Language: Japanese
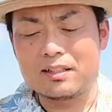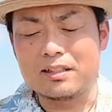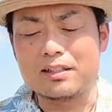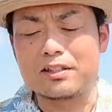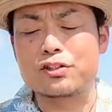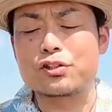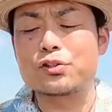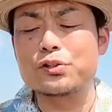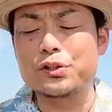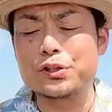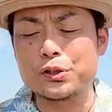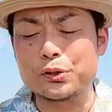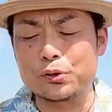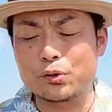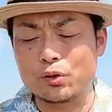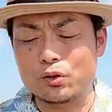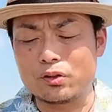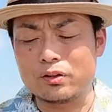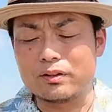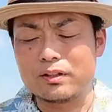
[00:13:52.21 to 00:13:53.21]
え終了
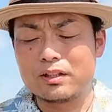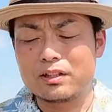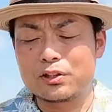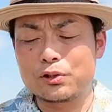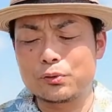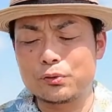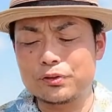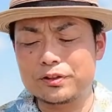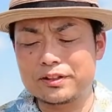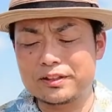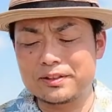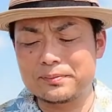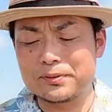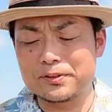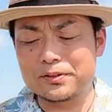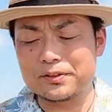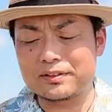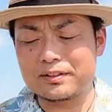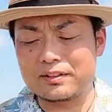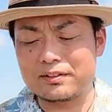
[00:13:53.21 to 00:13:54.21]
後、教室に
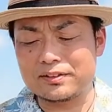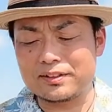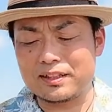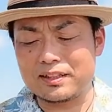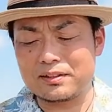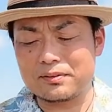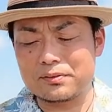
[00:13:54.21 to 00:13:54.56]
戻っての最